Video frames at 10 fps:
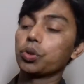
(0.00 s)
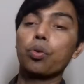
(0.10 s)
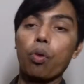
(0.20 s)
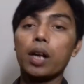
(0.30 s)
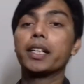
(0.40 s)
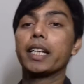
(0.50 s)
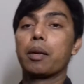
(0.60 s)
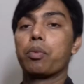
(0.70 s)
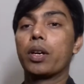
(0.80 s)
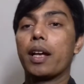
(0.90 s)
जो क्वालिटी
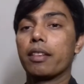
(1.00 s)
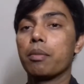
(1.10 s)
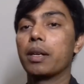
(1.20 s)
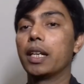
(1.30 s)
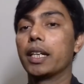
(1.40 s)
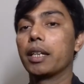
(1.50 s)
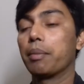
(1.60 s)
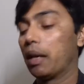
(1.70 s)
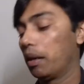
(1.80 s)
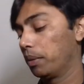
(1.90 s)
आपको यहाँ से मिलेगी
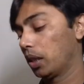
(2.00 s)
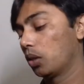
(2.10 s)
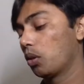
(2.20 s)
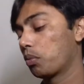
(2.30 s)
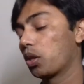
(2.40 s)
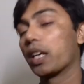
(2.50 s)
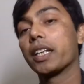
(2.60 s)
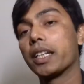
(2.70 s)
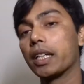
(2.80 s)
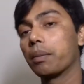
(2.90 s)
मैं बता दूँ आपको
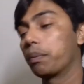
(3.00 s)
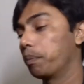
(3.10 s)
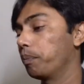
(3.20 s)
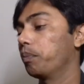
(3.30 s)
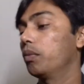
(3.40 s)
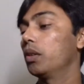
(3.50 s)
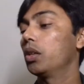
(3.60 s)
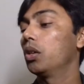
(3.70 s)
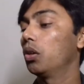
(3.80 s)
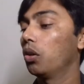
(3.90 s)
रंग की
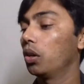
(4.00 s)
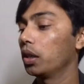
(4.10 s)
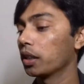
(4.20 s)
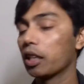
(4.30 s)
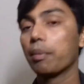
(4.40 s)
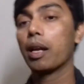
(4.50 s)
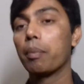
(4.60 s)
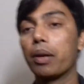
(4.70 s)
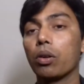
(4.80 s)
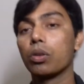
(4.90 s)
इनके
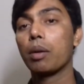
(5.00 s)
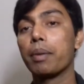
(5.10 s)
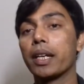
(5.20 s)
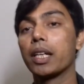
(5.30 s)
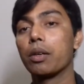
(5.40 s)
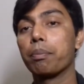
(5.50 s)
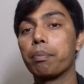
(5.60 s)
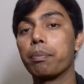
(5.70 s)
माल पे और कपड़े की